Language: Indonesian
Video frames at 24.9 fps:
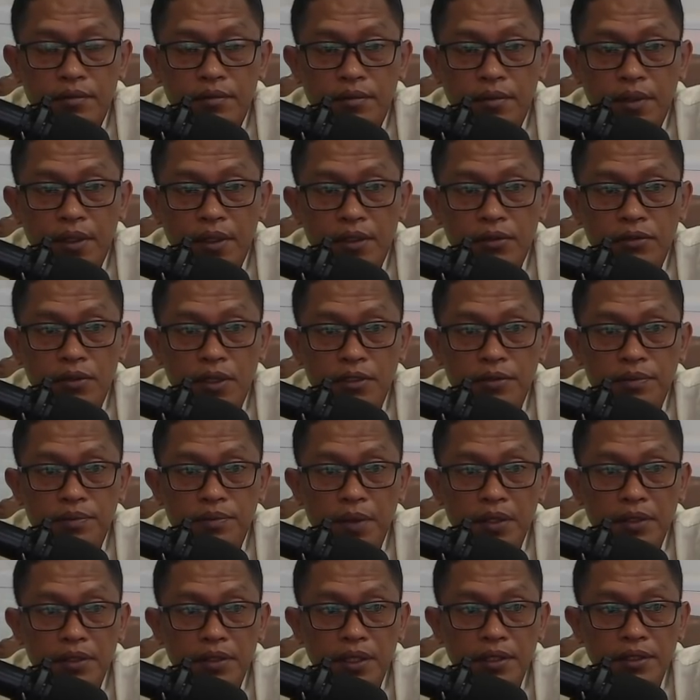Maka sudah
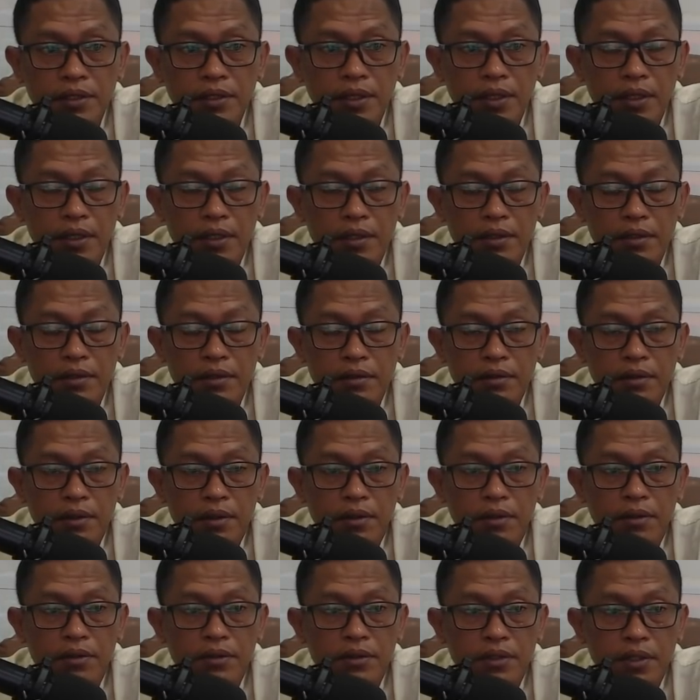sepantasnya
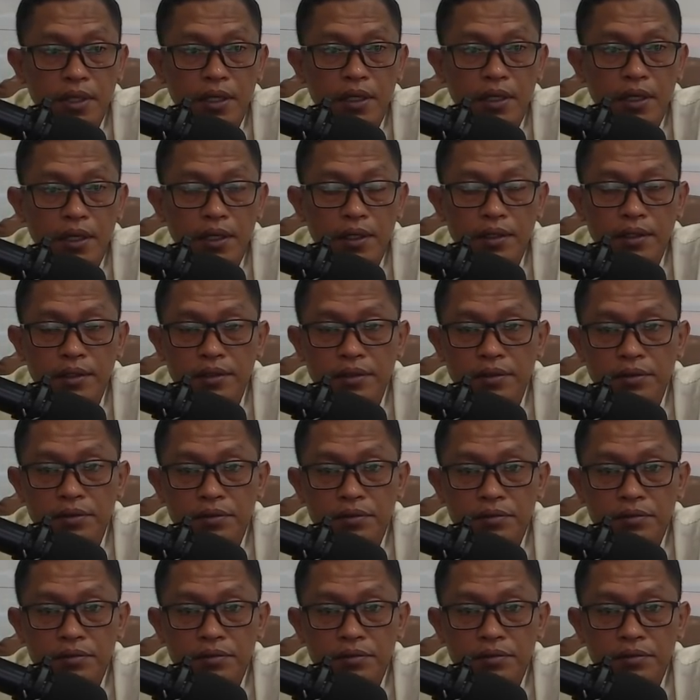kalau saya ini